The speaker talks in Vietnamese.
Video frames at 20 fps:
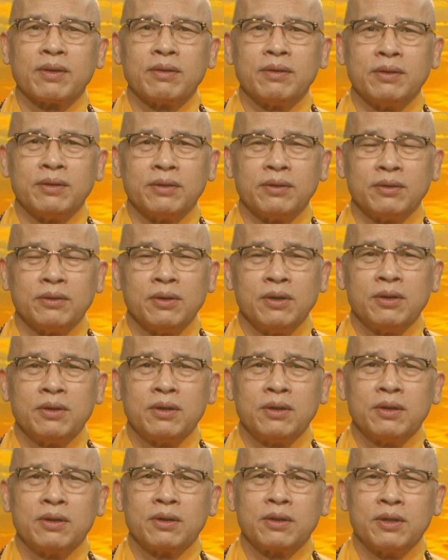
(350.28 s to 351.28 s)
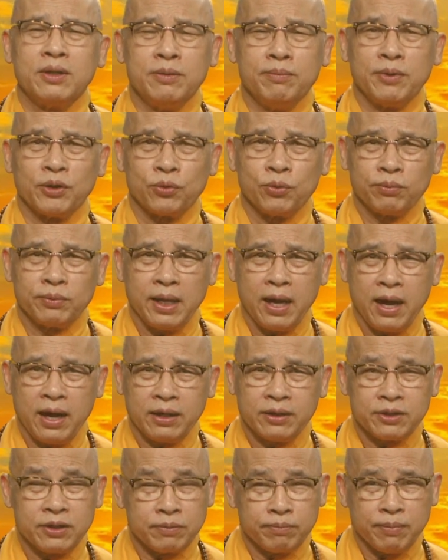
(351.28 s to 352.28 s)
mình khi mà chúng
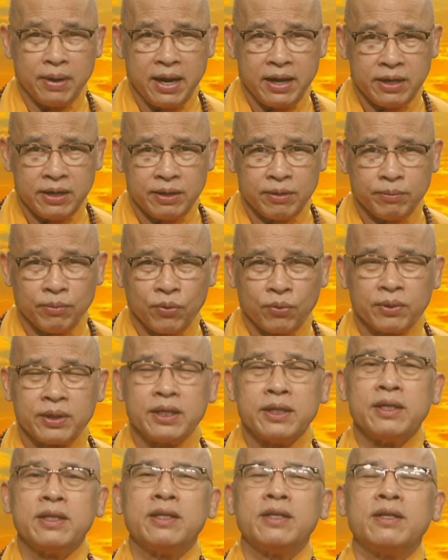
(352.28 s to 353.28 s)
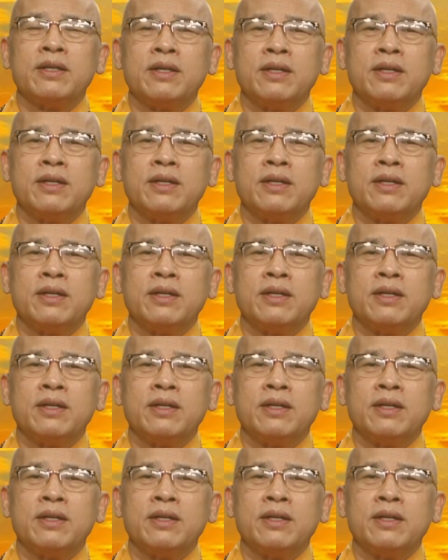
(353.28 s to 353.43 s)
ta trình bày một cái